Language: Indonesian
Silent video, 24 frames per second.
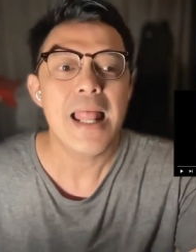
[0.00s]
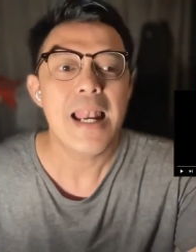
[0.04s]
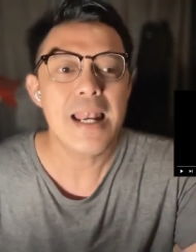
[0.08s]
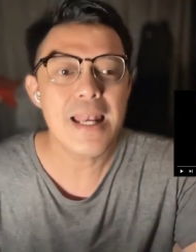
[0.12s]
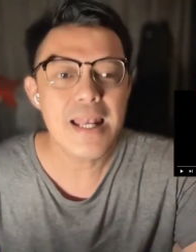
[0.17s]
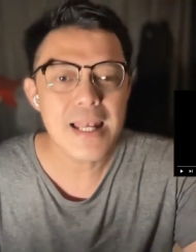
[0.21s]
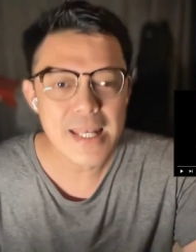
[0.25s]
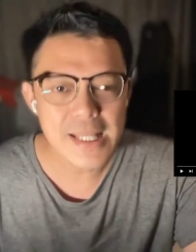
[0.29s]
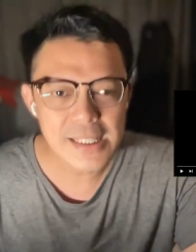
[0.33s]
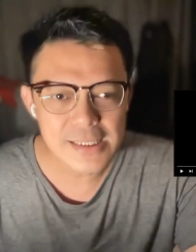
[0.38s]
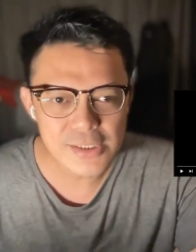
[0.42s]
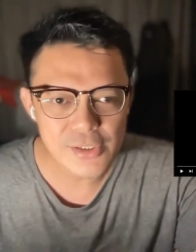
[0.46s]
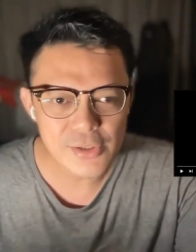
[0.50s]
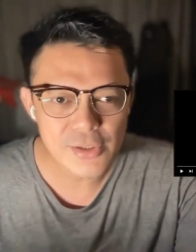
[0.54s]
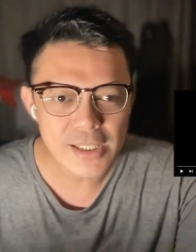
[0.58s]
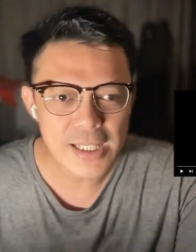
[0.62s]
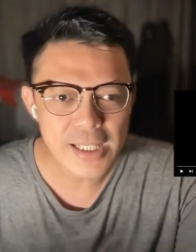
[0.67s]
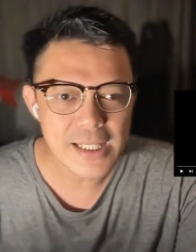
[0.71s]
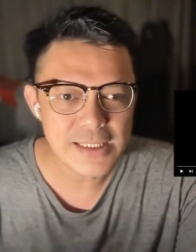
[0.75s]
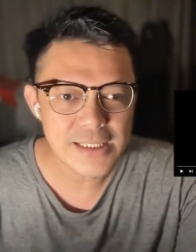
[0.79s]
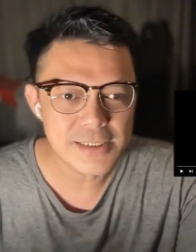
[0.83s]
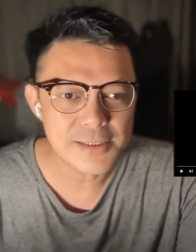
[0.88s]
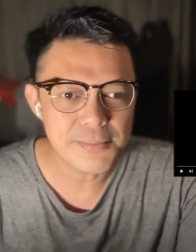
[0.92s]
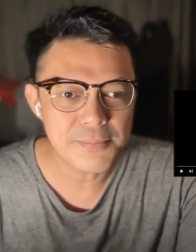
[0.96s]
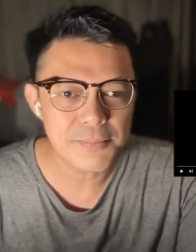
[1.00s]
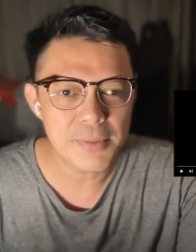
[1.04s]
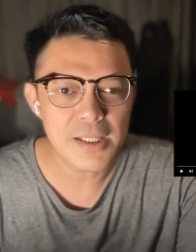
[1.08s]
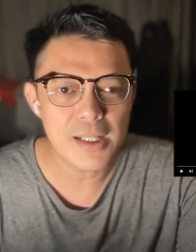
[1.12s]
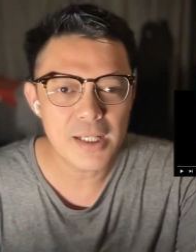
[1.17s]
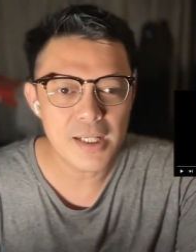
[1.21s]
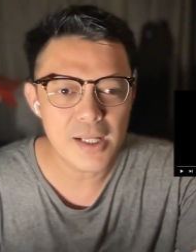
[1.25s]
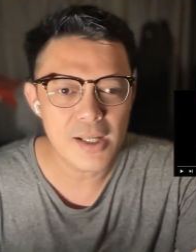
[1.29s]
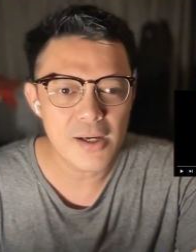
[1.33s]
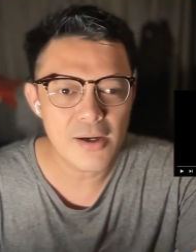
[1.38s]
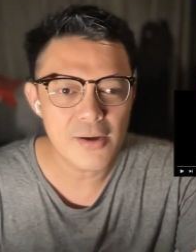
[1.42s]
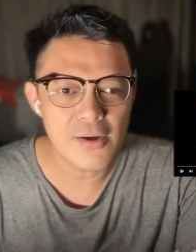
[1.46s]
Let's go guys.
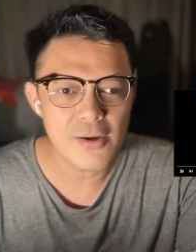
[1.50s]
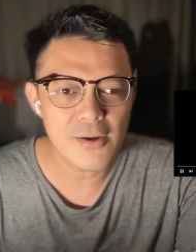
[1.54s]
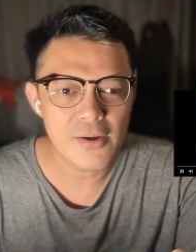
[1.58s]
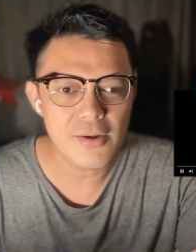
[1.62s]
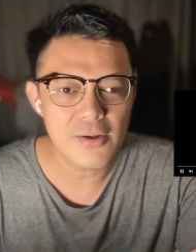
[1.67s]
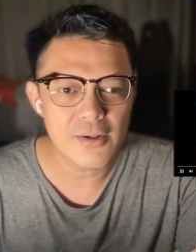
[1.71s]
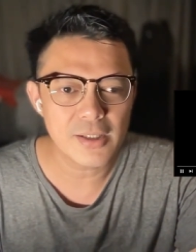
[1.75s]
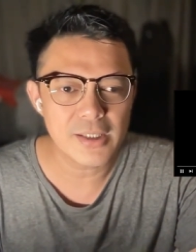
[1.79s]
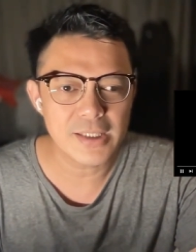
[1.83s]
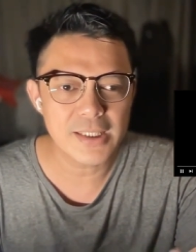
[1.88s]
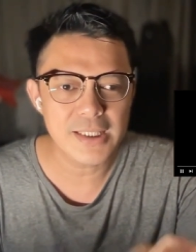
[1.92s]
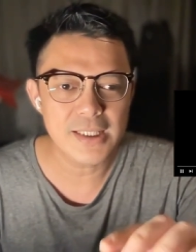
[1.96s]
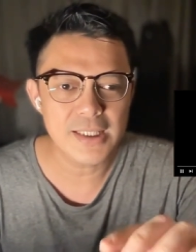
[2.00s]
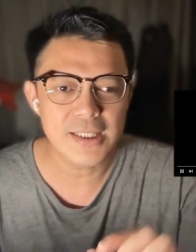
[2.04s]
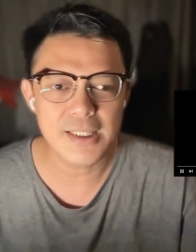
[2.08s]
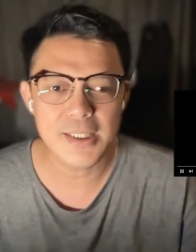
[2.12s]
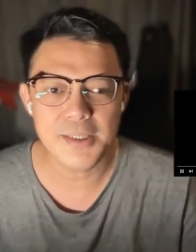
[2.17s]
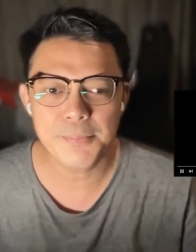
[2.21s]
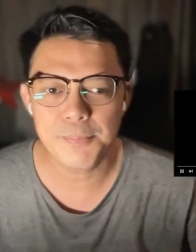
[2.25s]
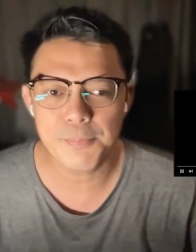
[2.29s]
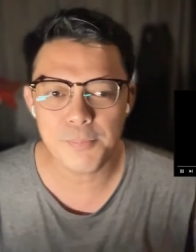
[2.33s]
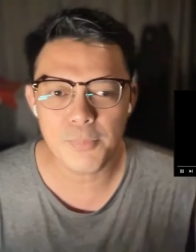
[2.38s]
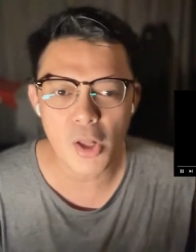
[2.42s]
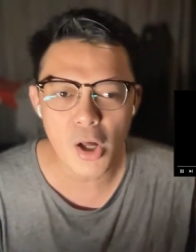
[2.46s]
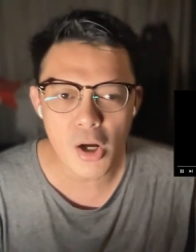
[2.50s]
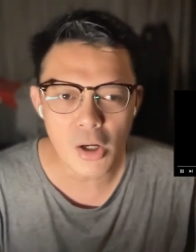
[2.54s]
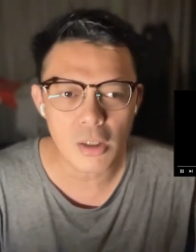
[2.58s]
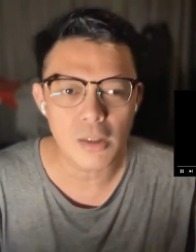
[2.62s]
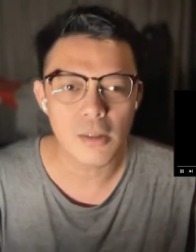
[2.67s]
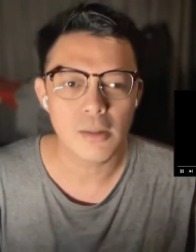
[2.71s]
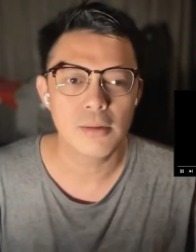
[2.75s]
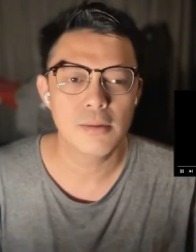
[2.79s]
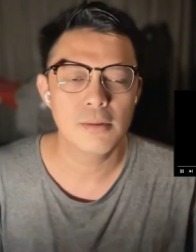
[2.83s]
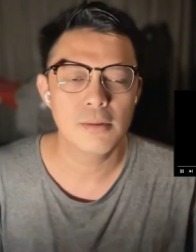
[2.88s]
plocky plok.